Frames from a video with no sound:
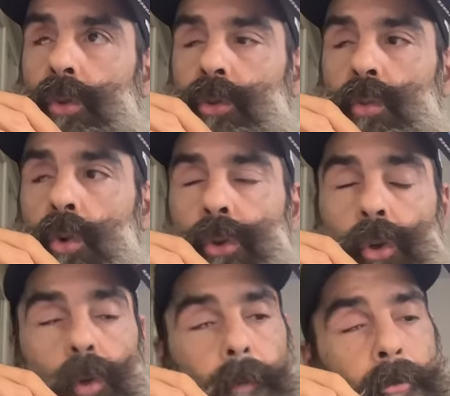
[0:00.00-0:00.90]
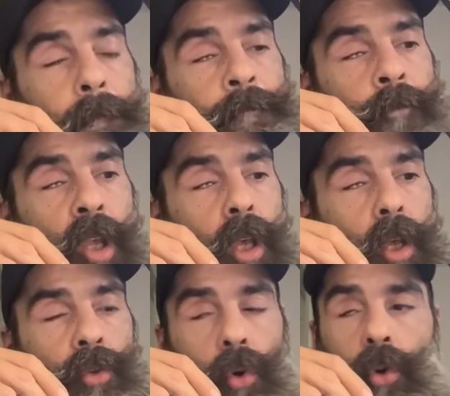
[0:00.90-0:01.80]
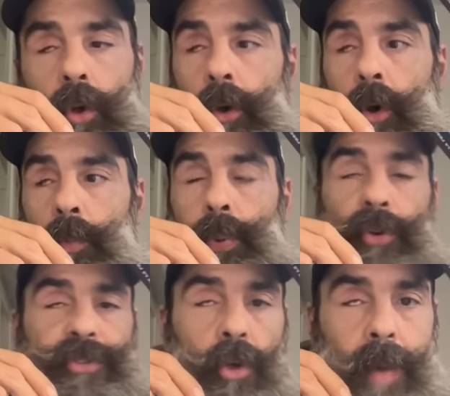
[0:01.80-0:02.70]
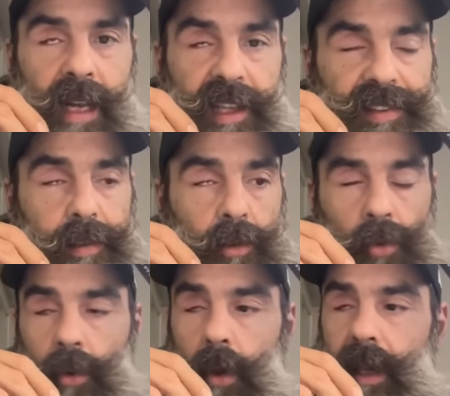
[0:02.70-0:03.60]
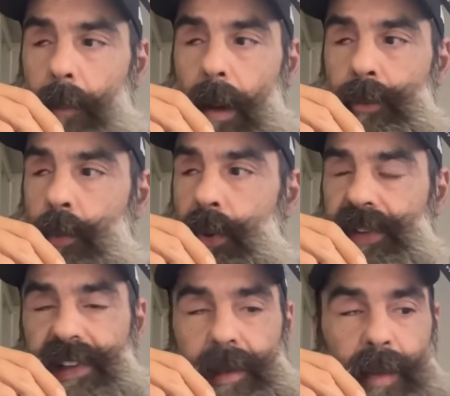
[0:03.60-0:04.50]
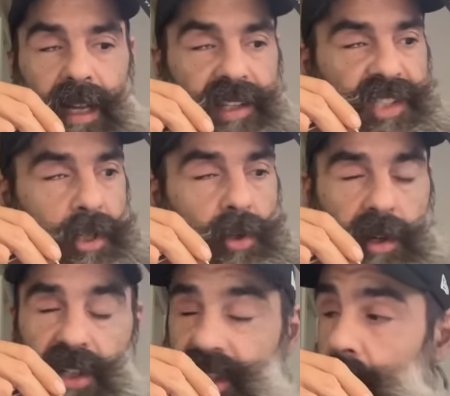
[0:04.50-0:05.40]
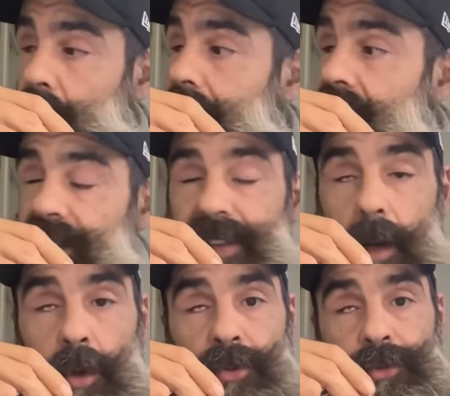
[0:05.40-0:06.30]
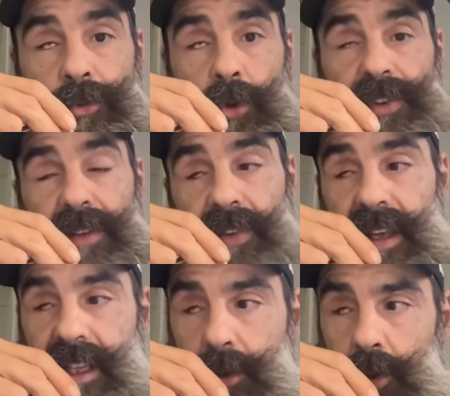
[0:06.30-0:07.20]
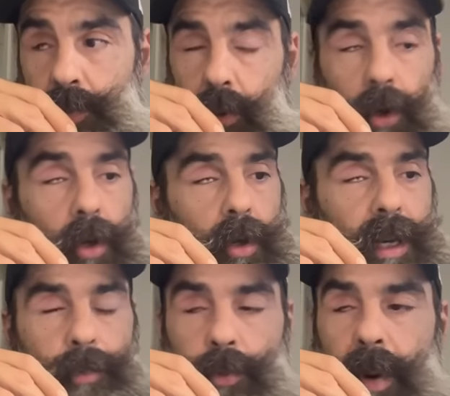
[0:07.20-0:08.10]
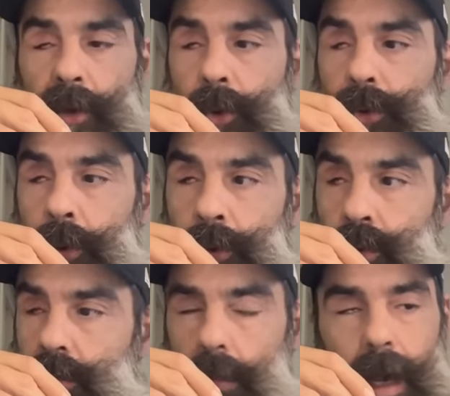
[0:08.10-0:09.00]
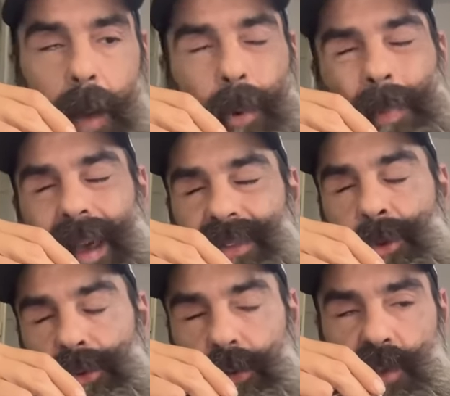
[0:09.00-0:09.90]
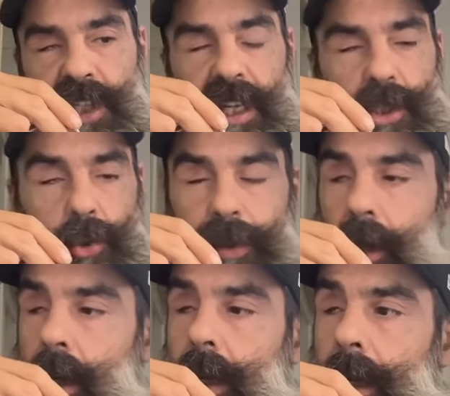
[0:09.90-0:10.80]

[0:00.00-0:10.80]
grosso modo, donc euh, pose de balises, donc capable de poser des balises géolocalisables sur des véhicules pour euh, la plupart d'entre nous, à peu près 200 gilets jaunes,